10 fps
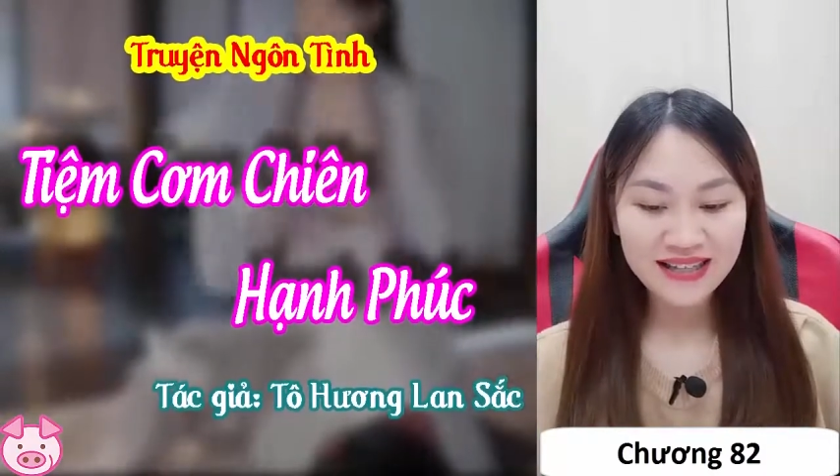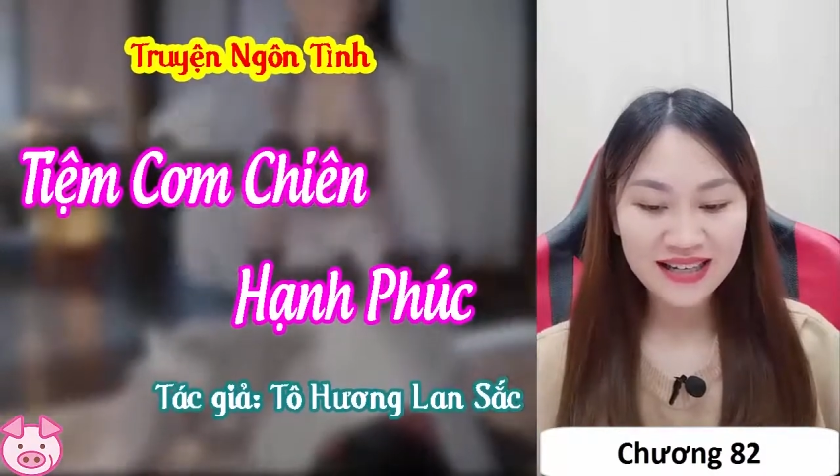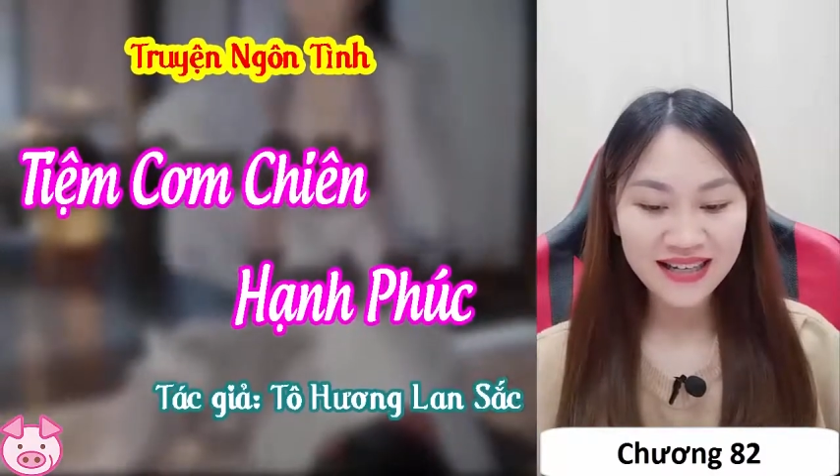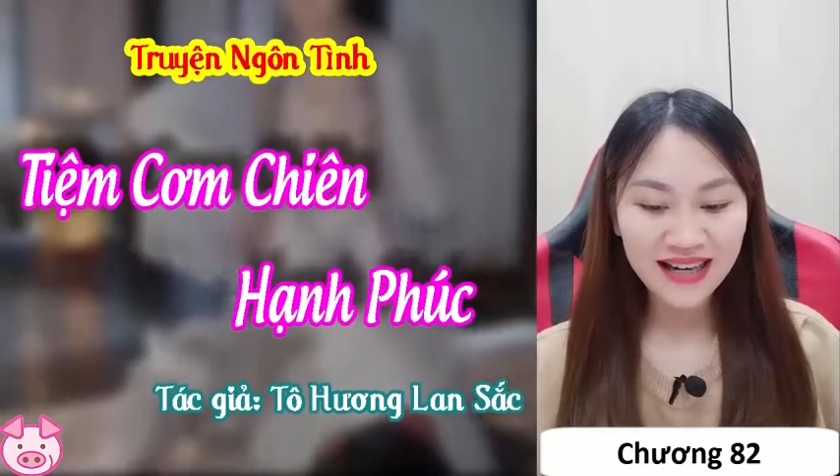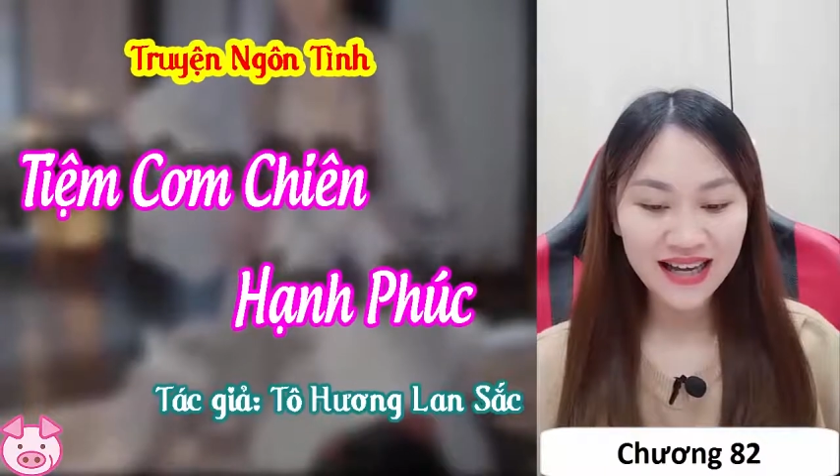
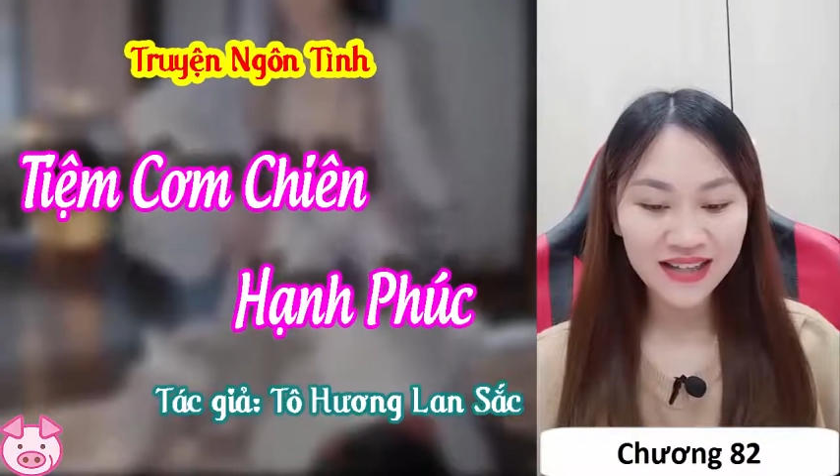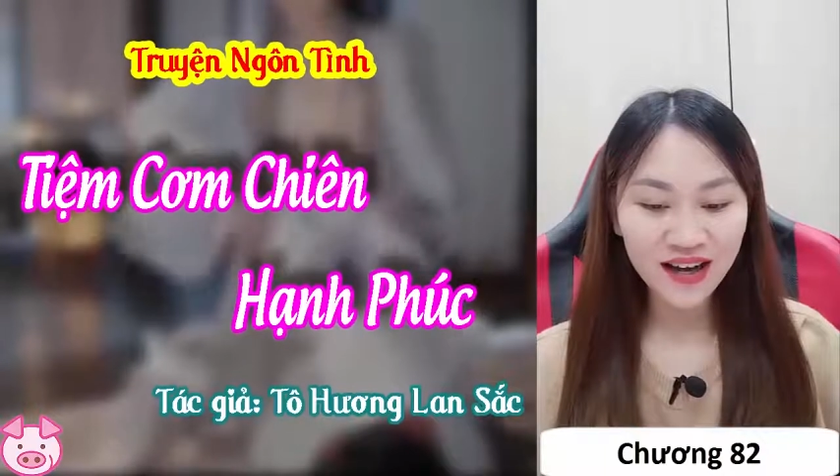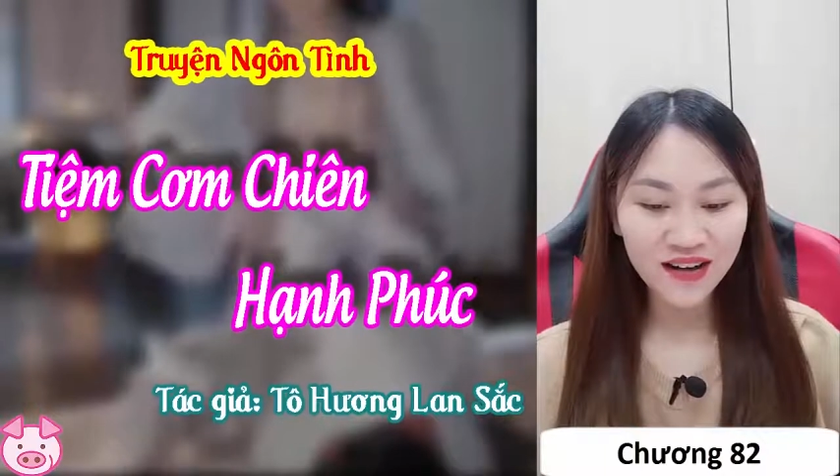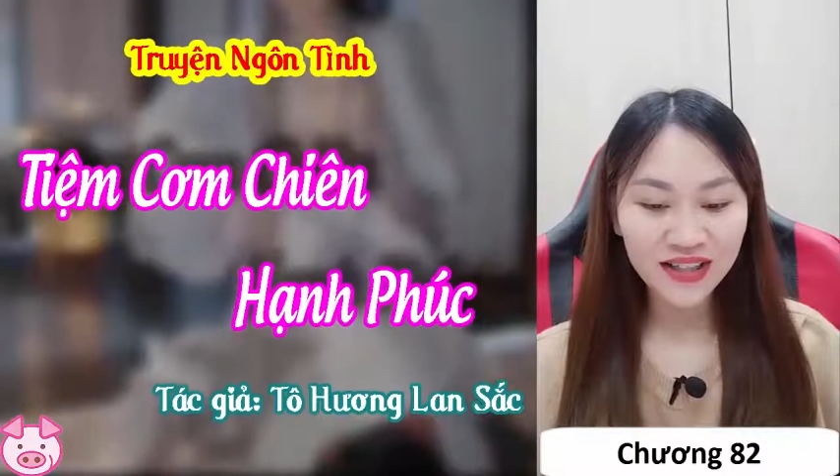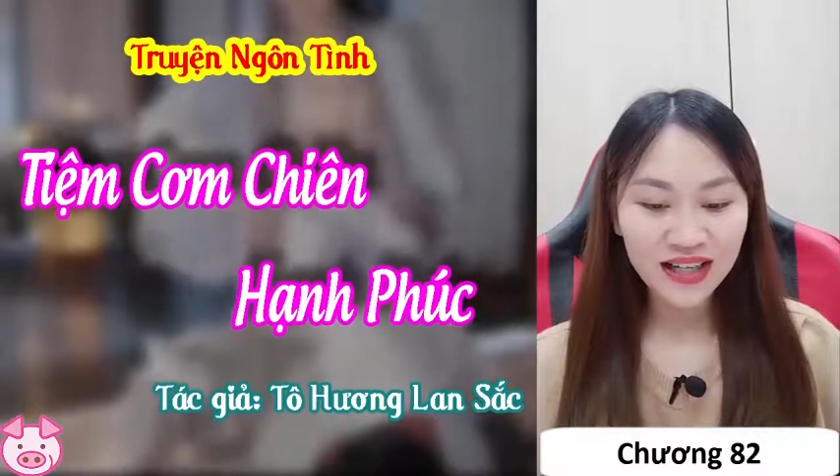Nhìn đã thấy
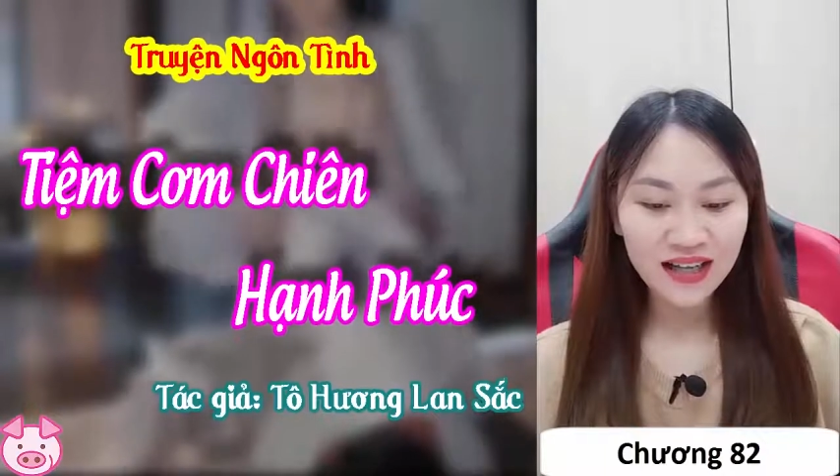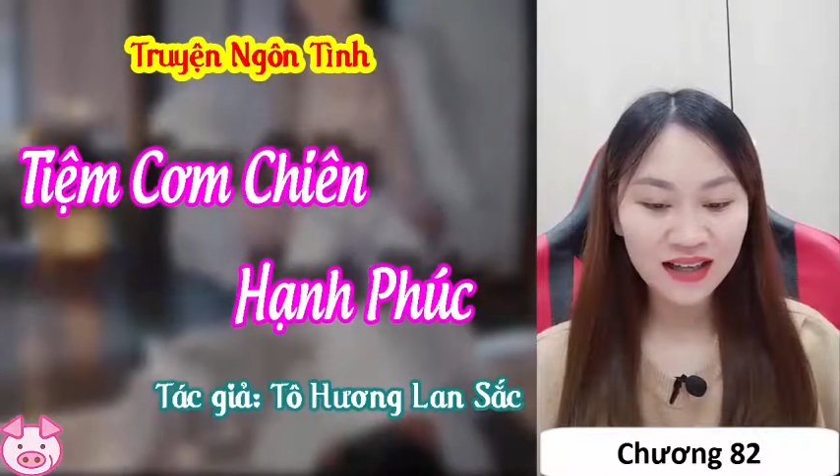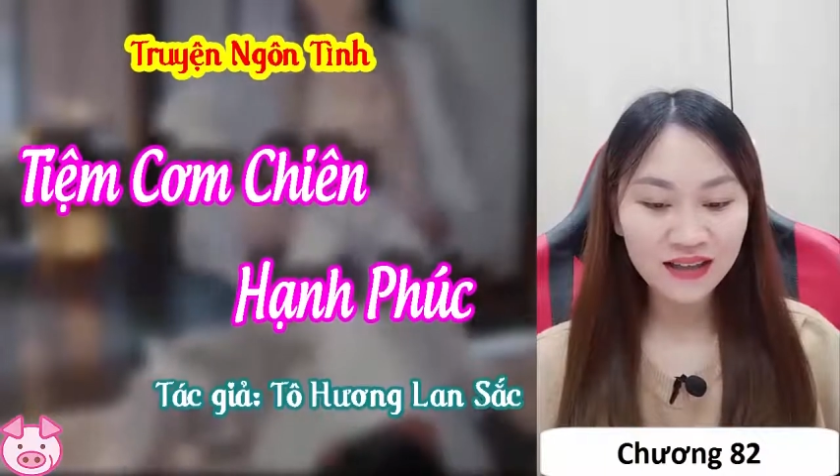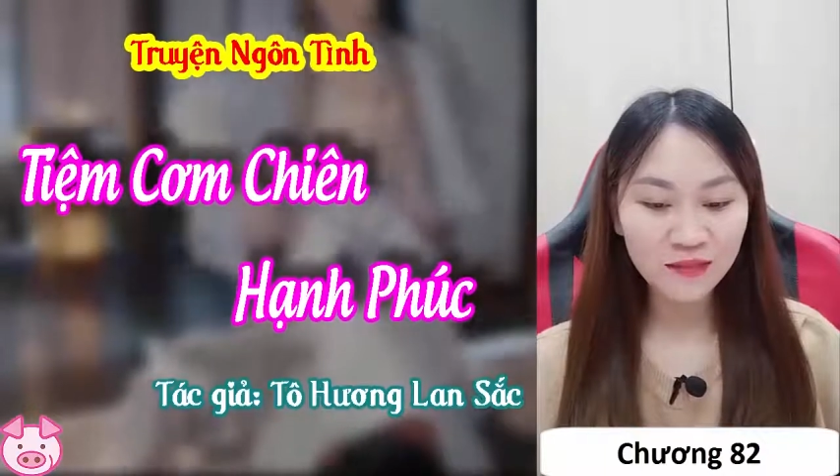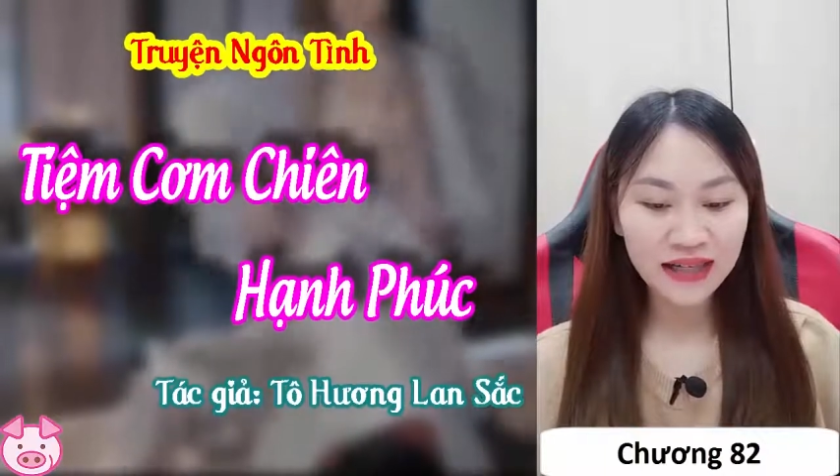ngon,
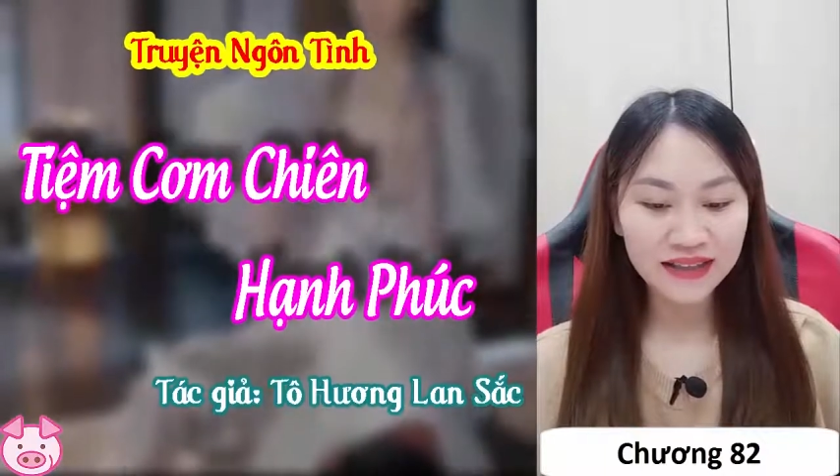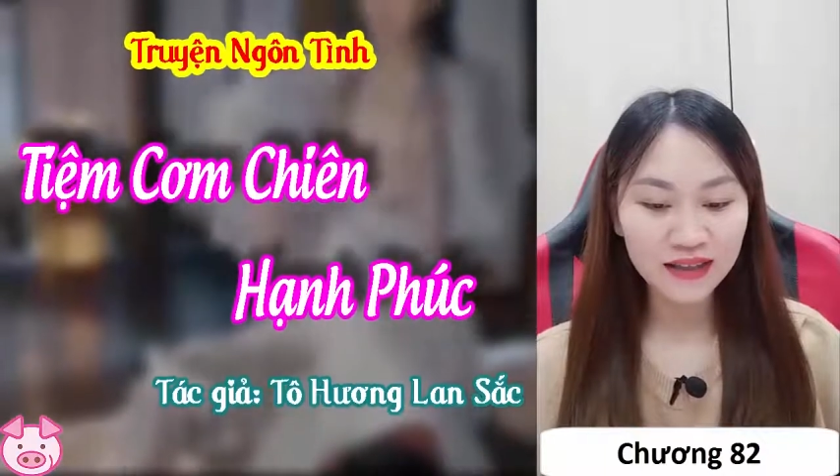hận không thể